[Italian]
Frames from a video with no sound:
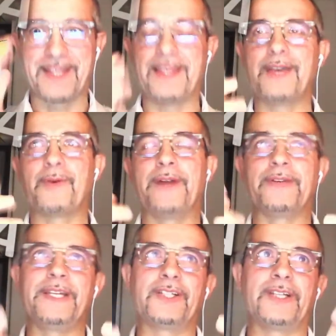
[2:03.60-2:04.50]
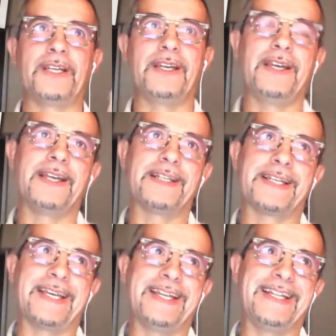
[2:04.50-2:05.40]
quando dici
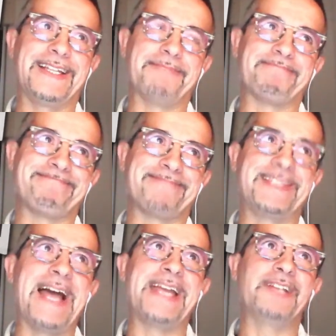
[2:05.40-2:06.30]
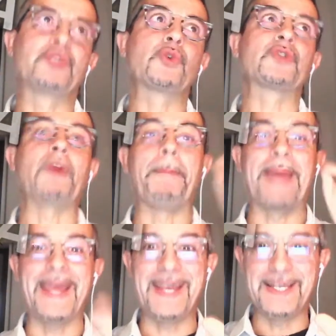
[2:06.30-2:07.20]
che dai il giusto
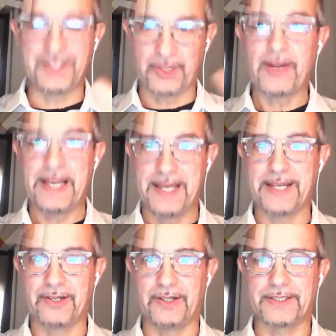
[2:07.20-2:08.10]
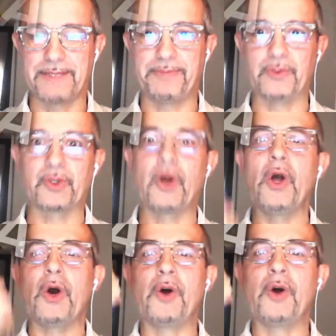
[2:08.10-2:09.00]
peso alle cose, appunto,
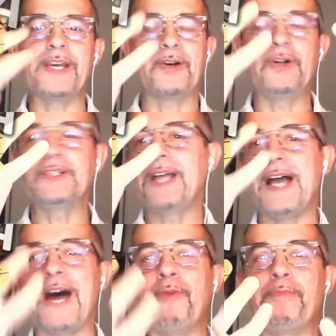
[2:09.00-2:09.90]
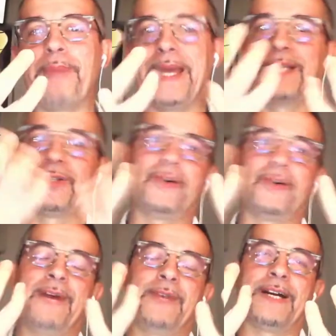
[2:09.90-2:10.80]
ogni cosa ha un peso,
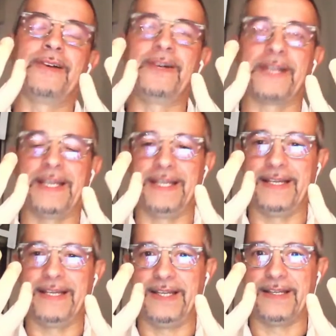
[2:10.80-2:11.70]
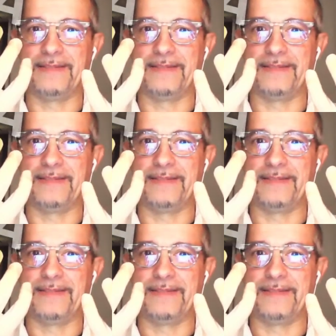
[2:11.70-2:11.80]
ha una gloria nella vita